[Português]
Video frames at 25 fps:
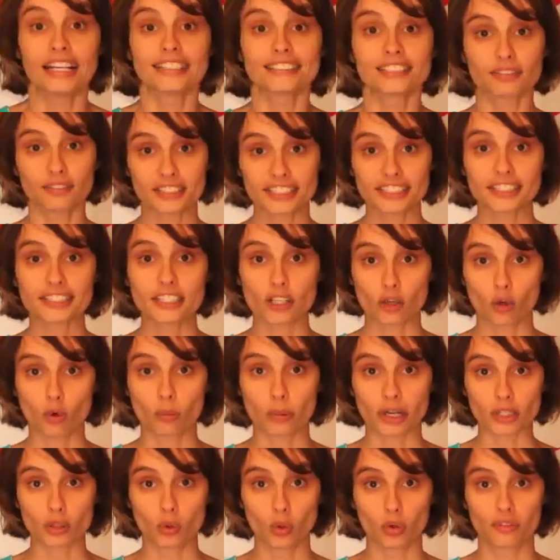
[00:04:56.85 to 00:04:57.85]
Se você tem
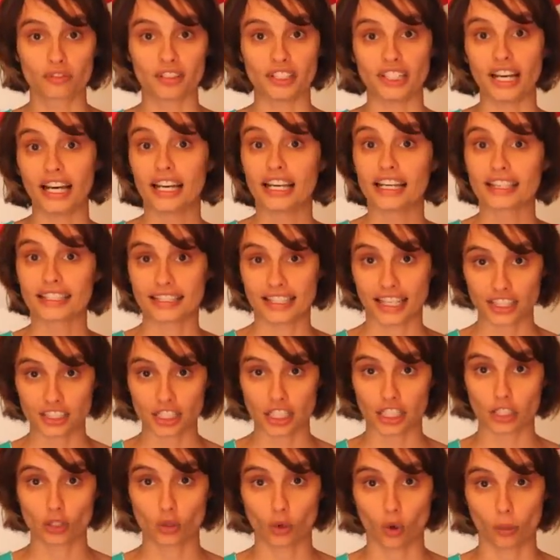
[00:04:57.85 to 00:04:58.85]
alguma dúvida,
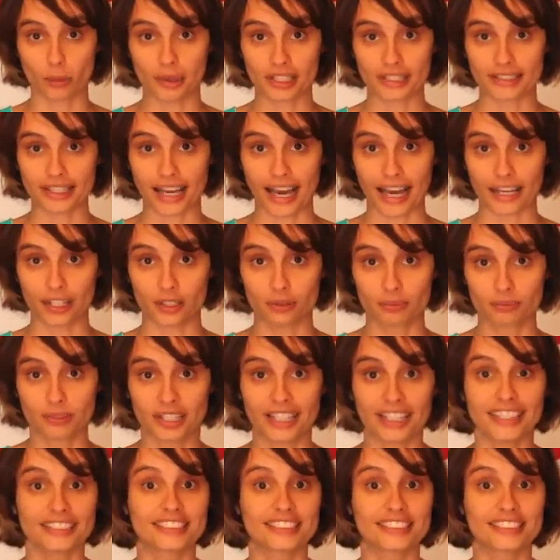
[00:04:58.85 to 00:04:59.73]
deixa aqui no comentário,